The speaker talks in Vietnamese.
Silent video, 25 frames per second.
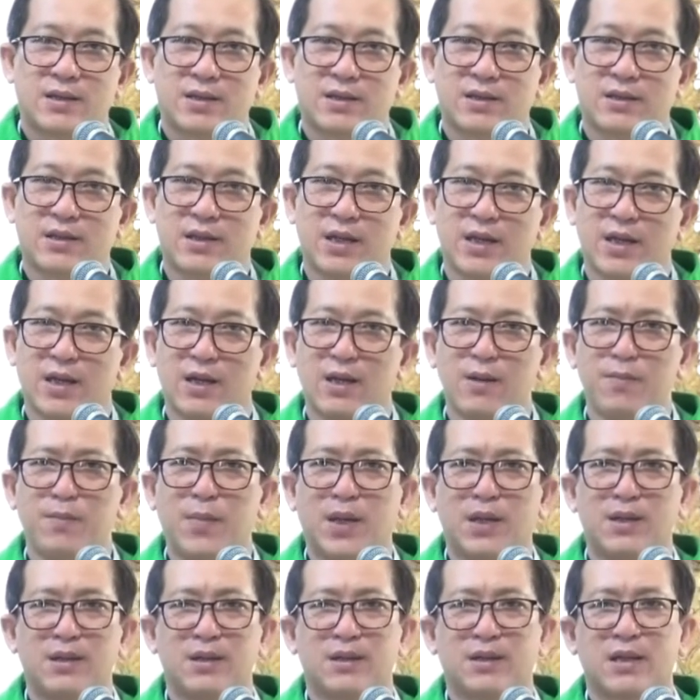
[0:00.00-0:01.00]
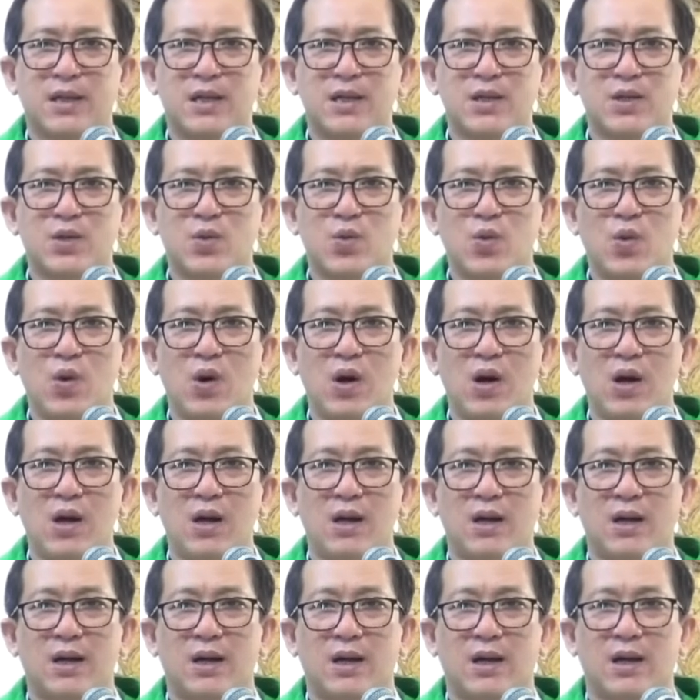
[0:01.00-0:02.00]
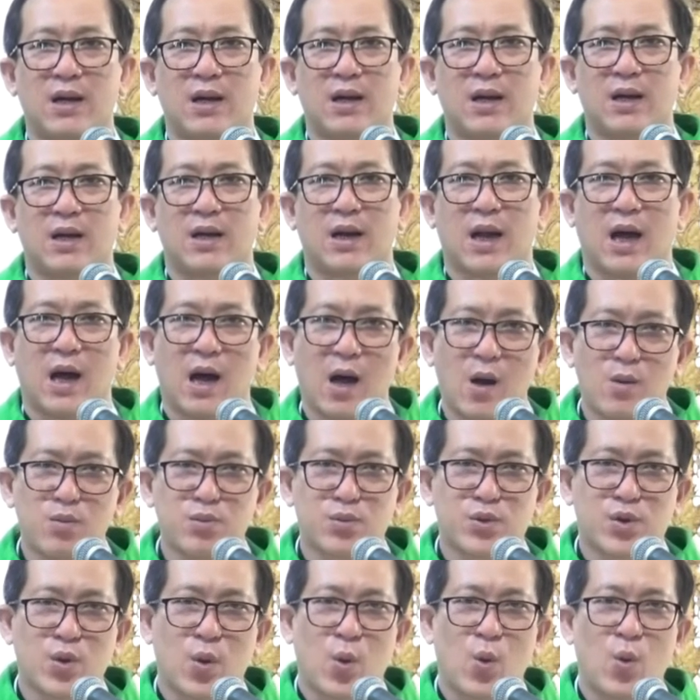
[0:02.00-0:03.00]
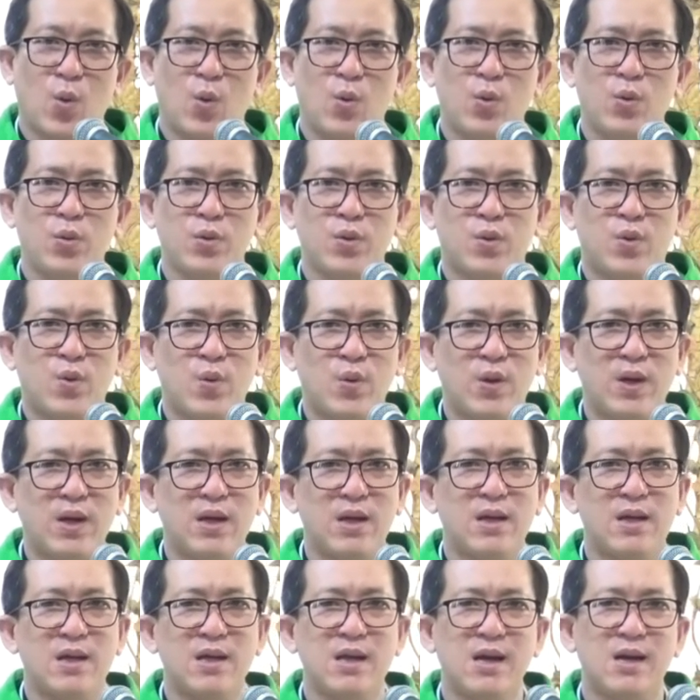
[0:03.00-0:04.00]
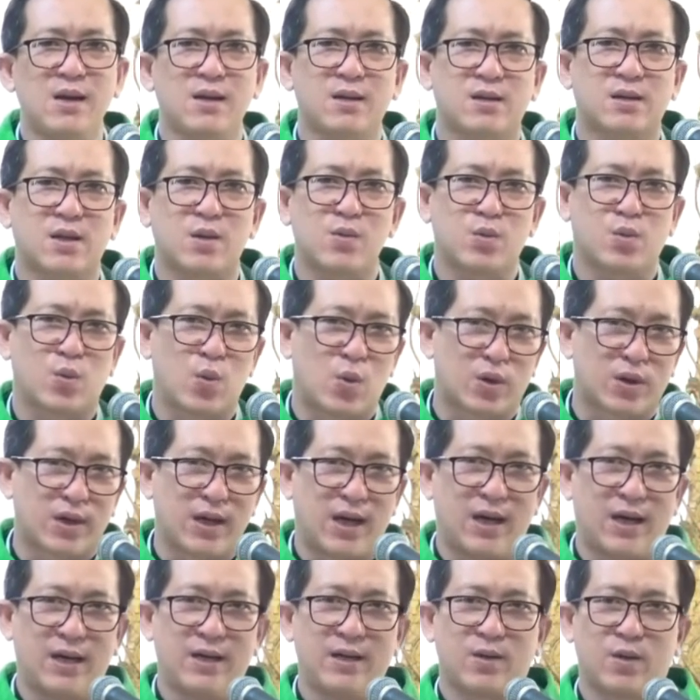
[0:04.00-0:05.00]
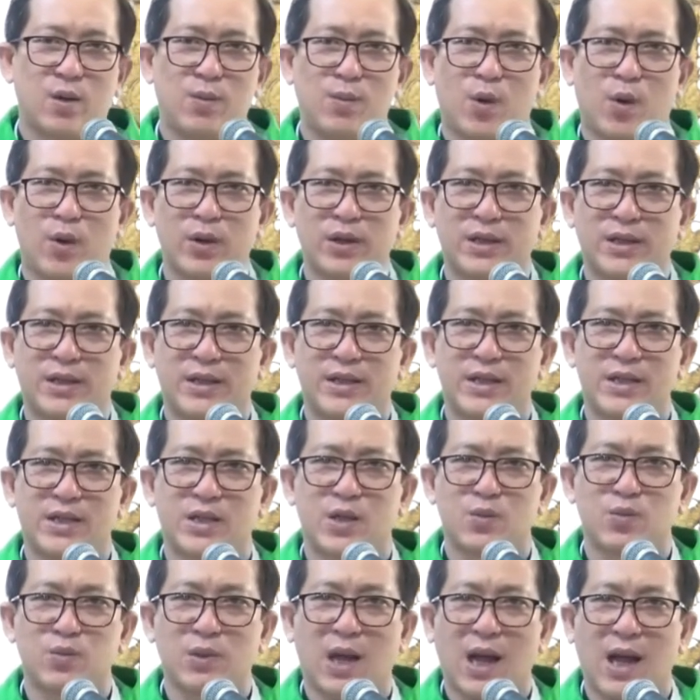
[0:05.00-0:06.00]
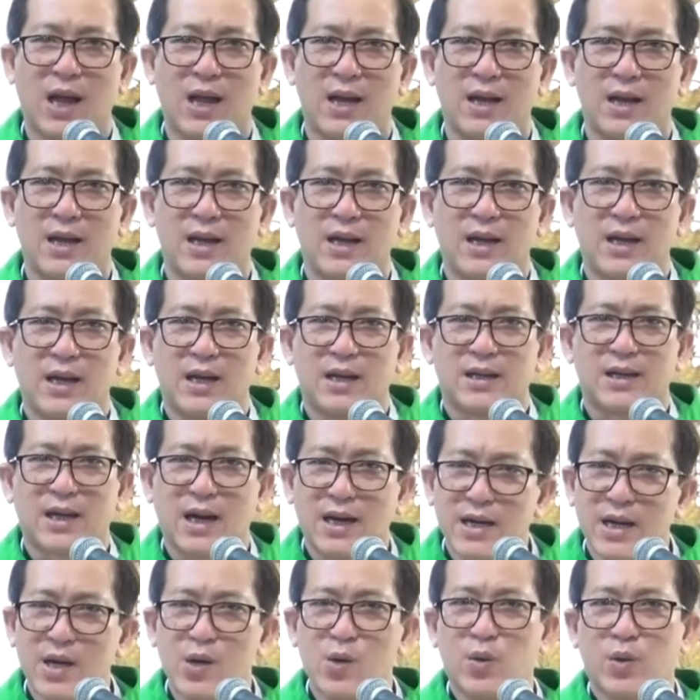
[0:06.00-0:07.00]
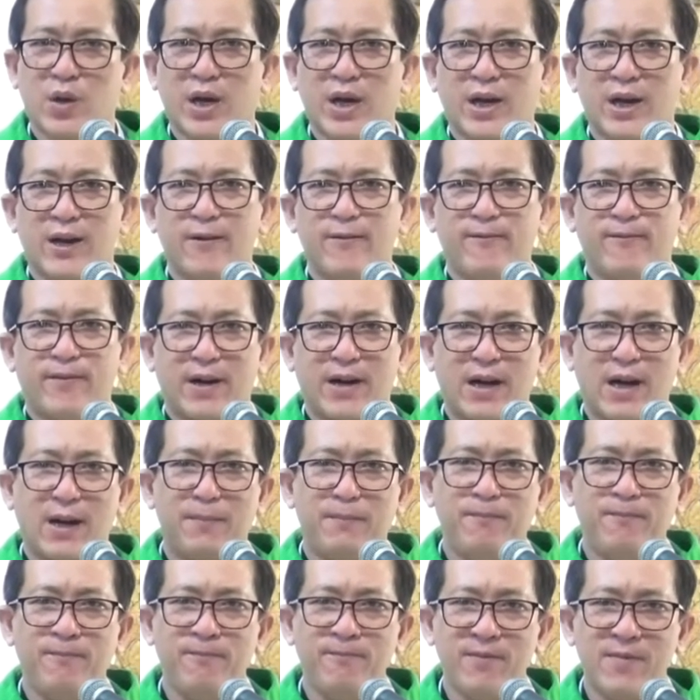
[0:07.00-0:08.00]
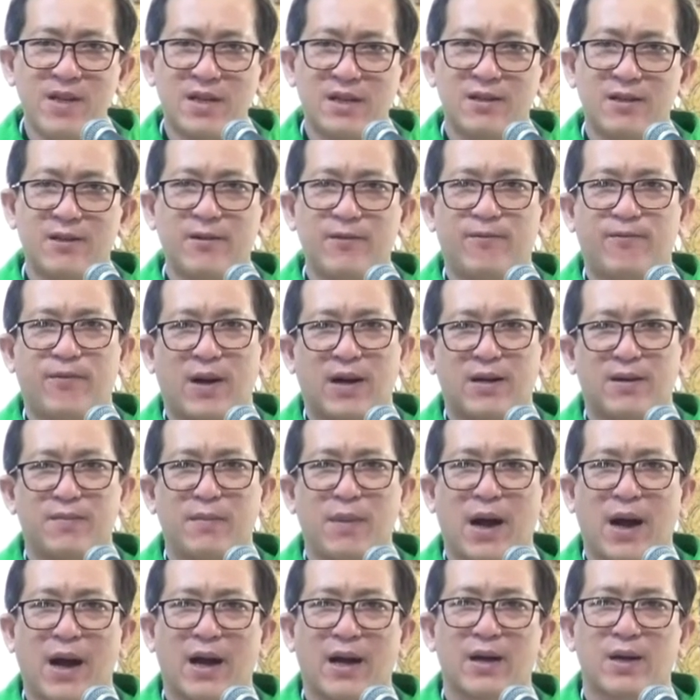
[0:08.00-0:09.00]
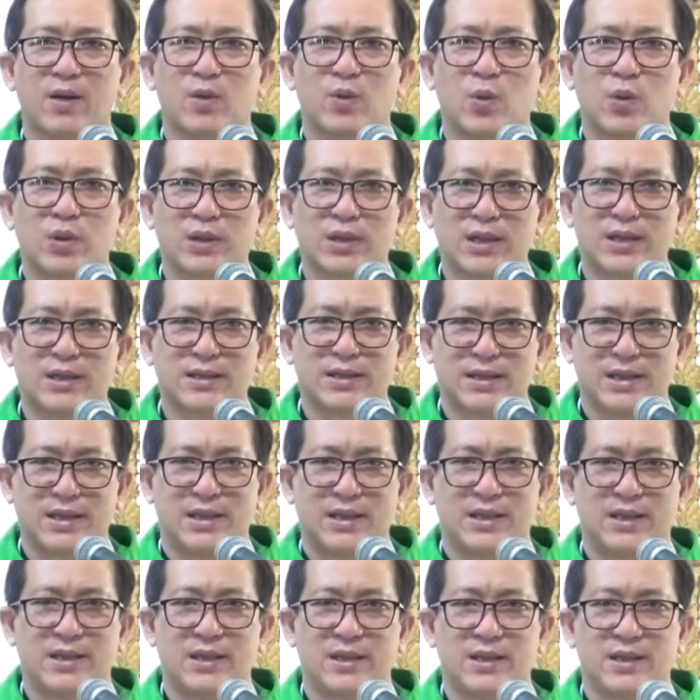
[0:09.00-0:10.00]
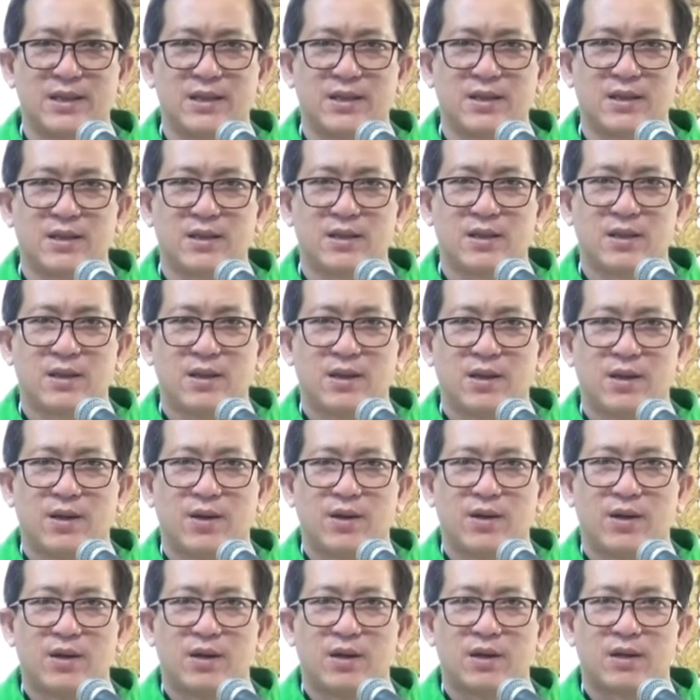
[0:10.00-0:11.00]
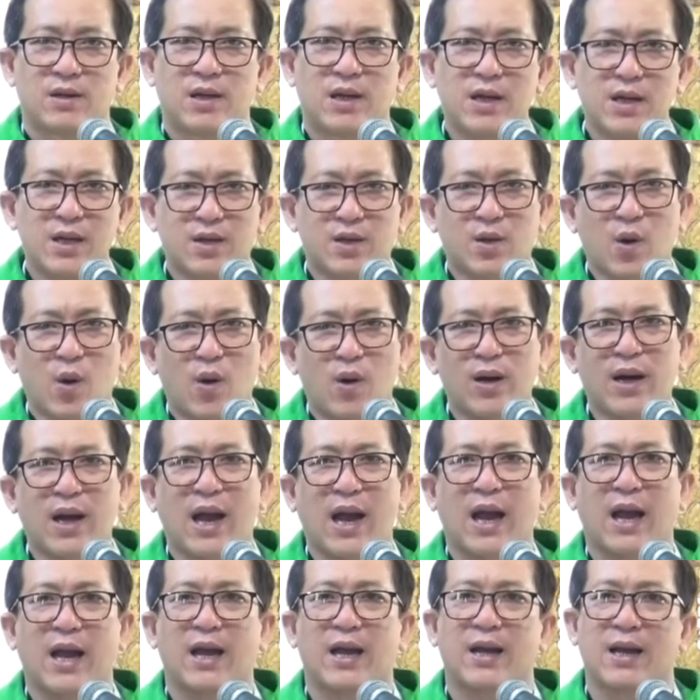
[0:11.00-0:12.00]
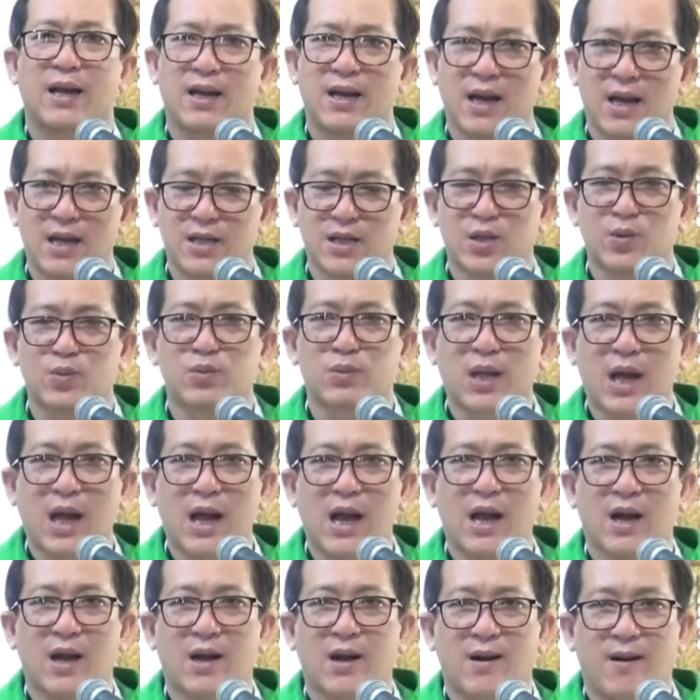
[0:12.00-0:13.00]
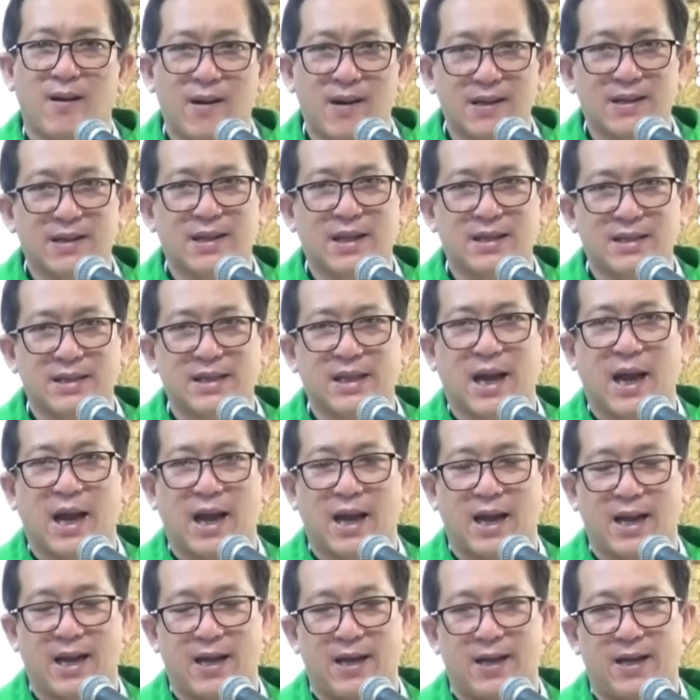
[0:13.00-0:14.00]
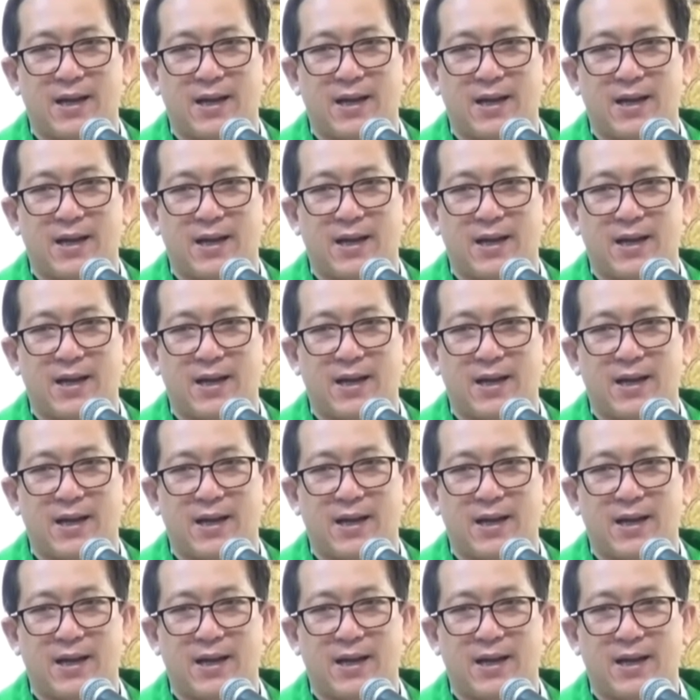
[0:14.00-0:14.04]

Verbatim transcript: chỉ mình Thiên Chúa là ông chủ duy nhất trong cuộc đời của mỗi người chúng ta. Ngài điều khiển và nắm giữ vận mạng của từng người. Khi có Ngài là chúng ta có tất cả.